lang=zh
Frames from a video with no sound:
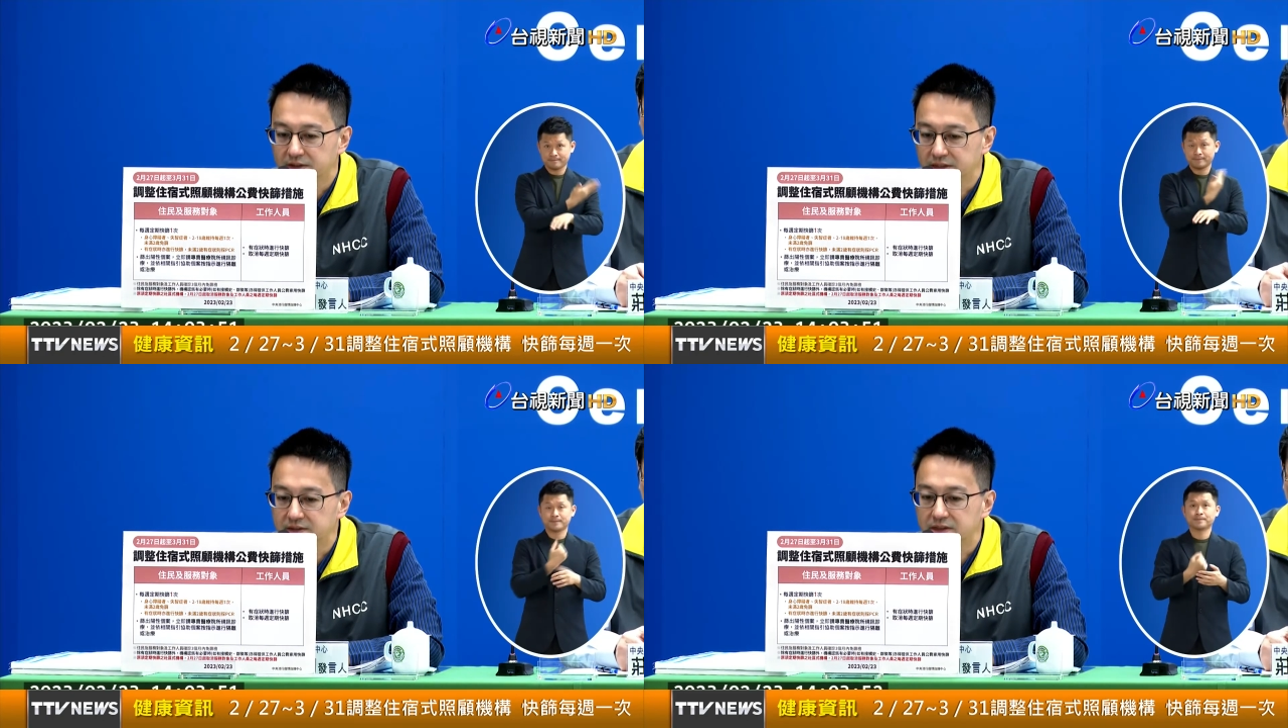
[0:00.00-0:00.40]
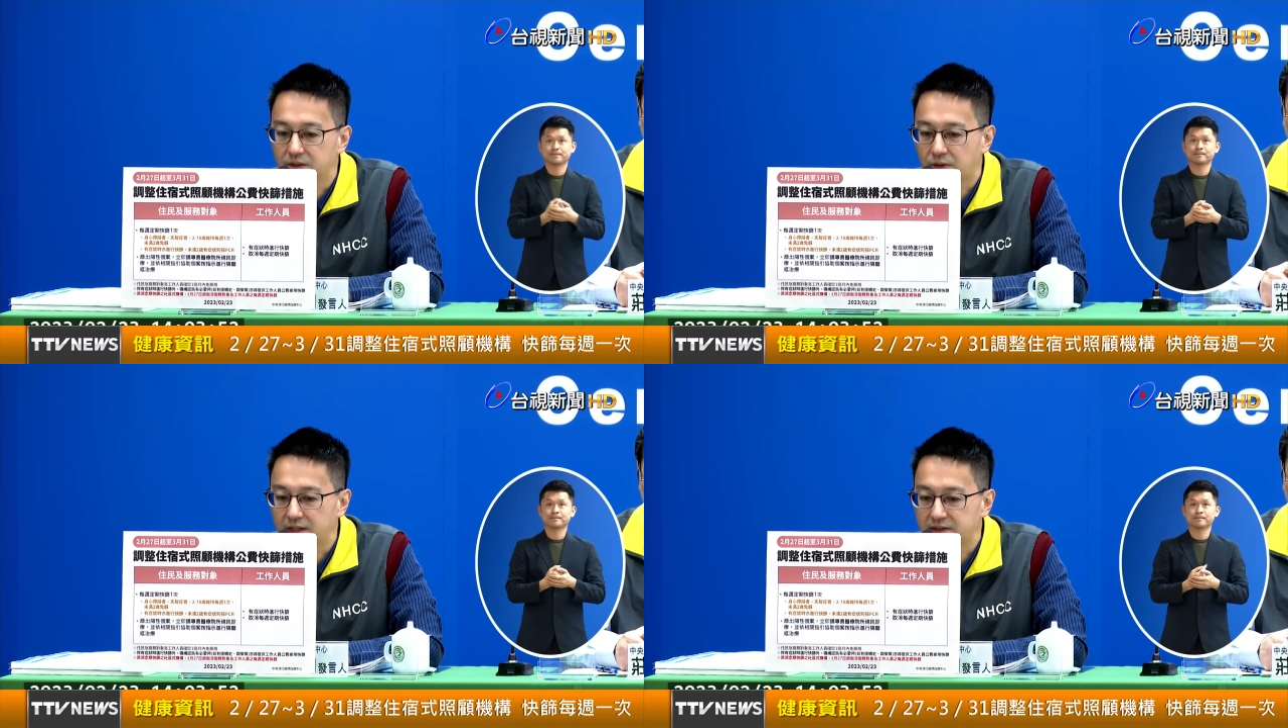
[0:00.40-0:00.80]
定期
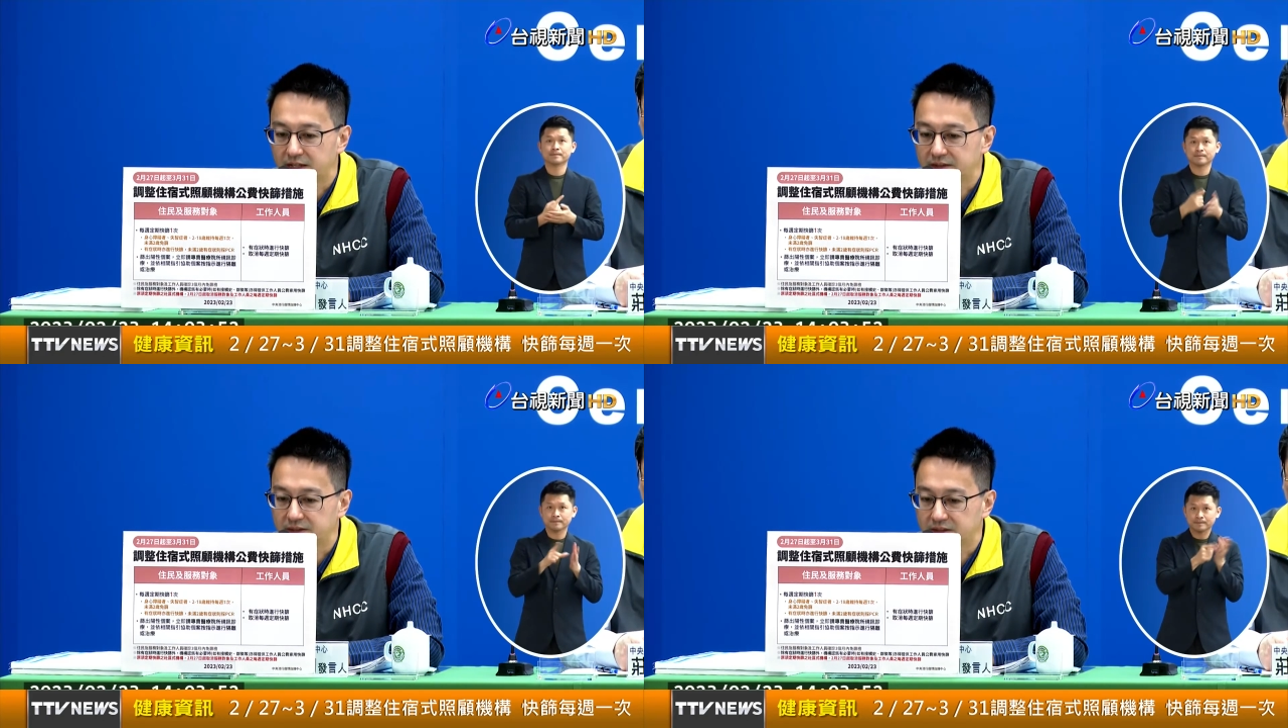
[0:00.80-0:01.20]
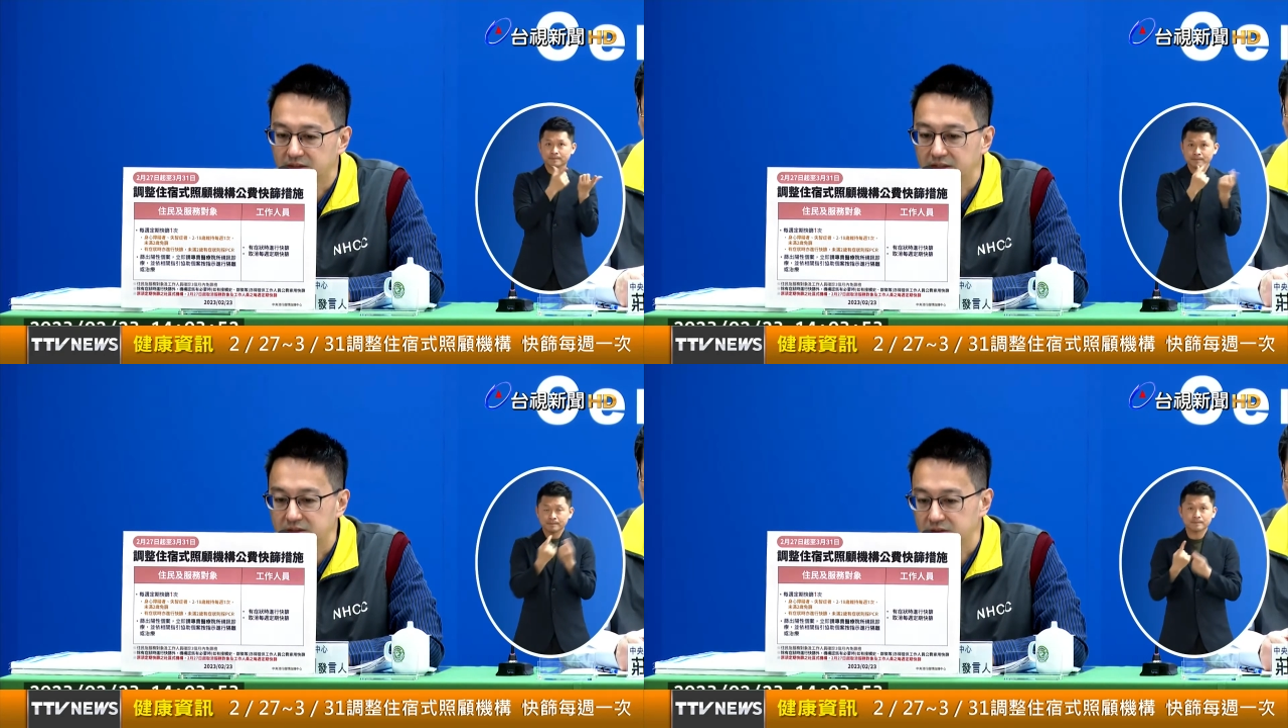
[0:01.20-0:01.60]
快筛的
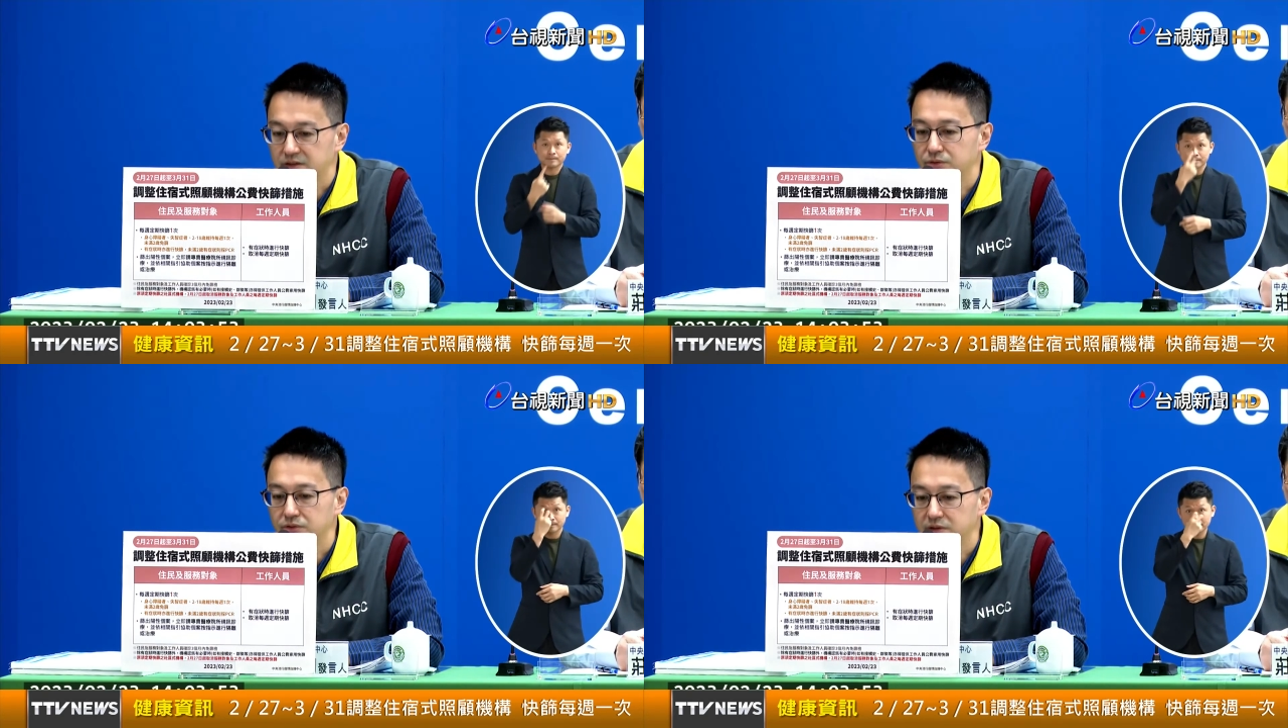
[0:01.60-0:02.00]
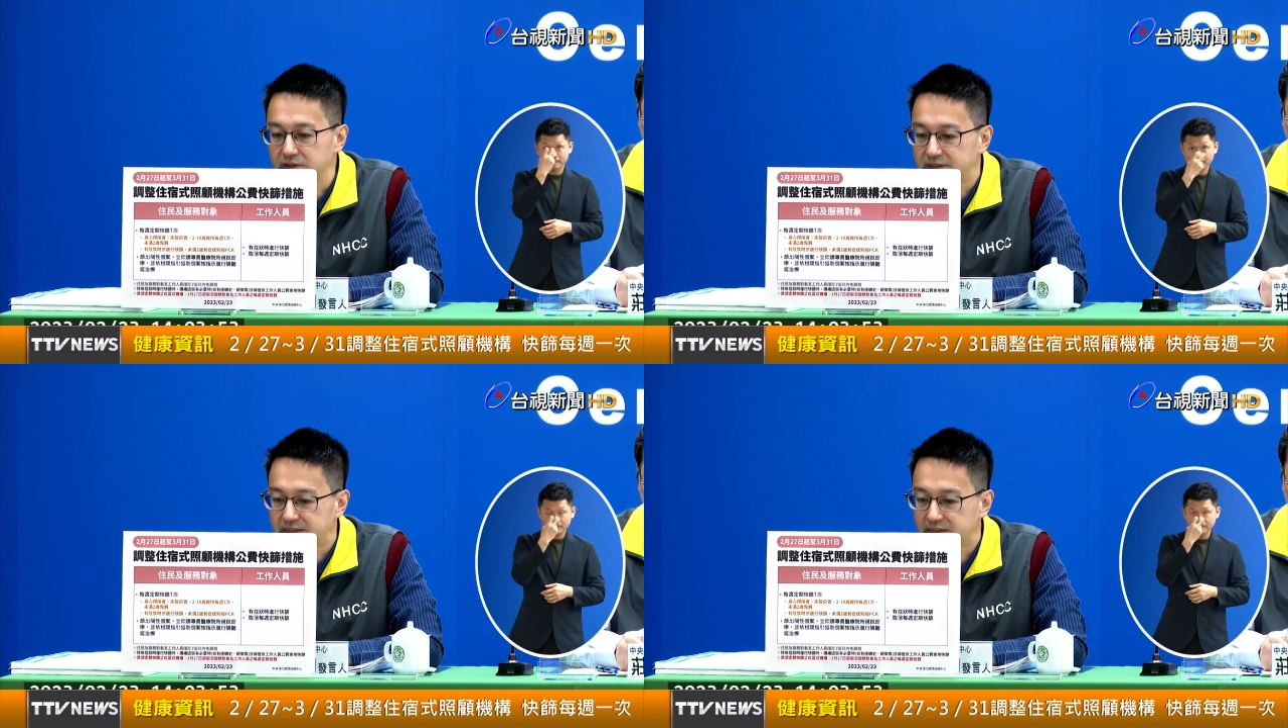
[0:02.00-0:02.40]
各类社区
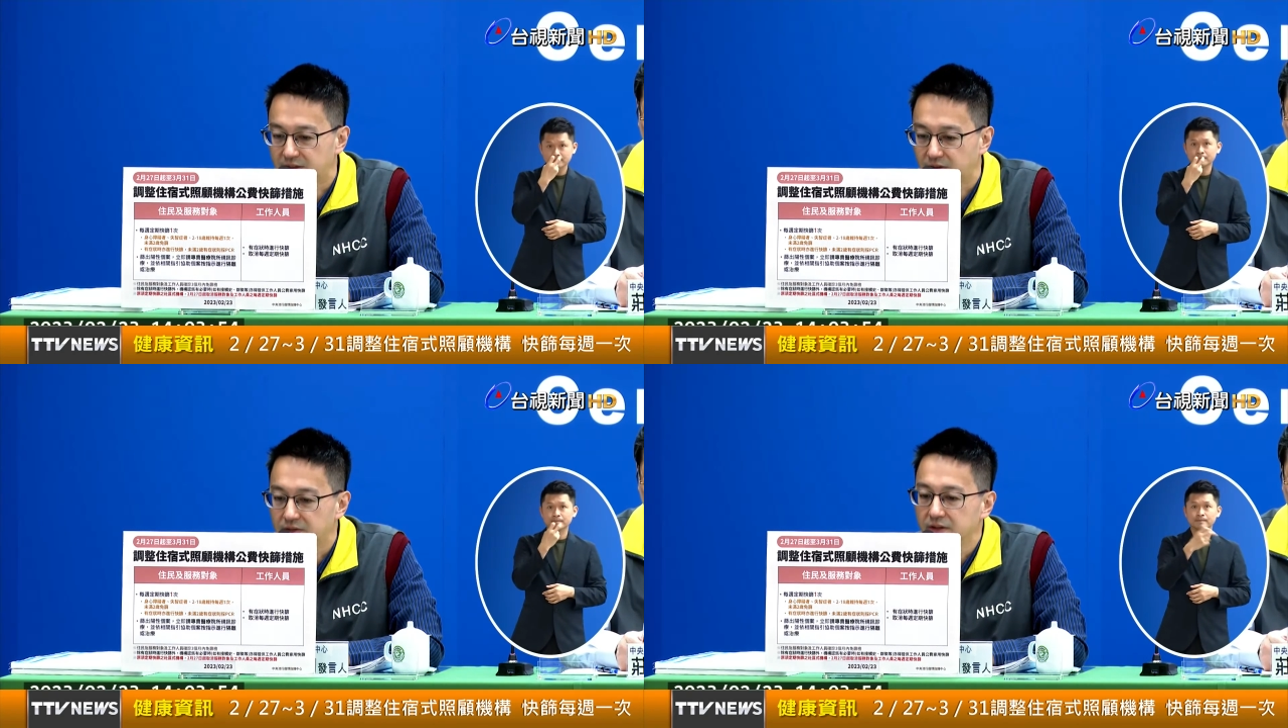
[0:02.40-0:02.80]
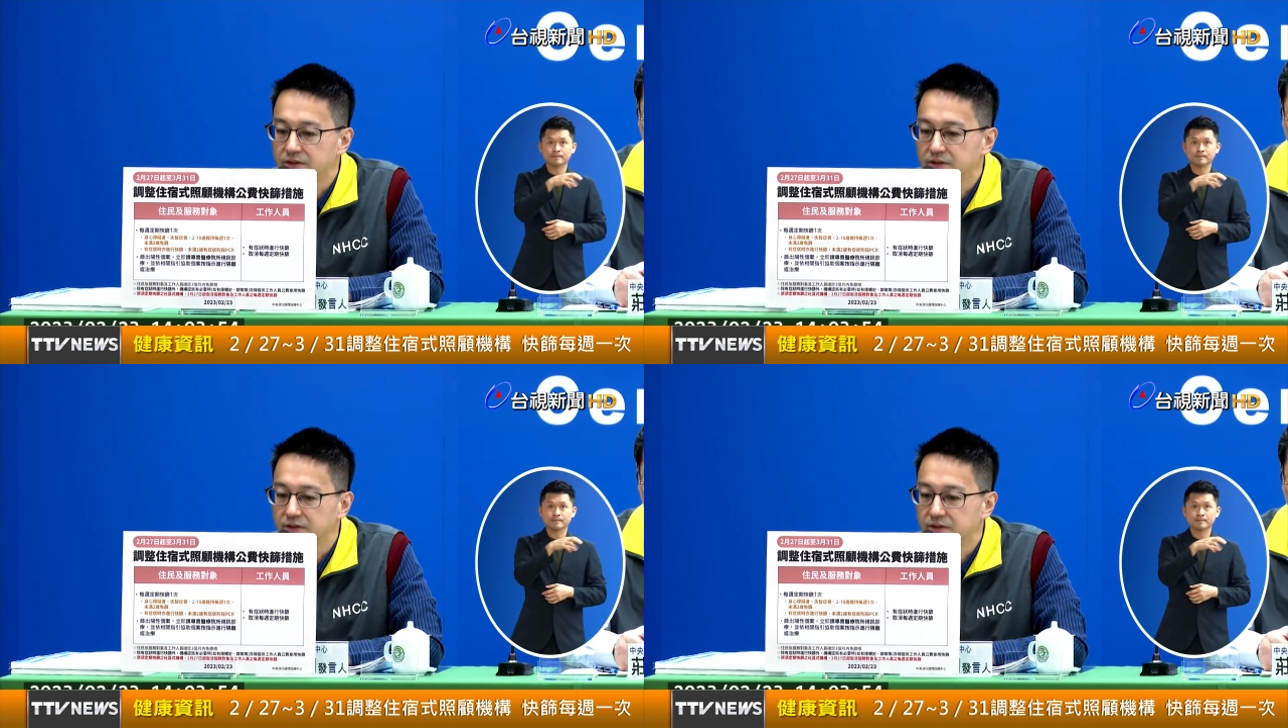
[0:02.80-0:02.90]
式机构，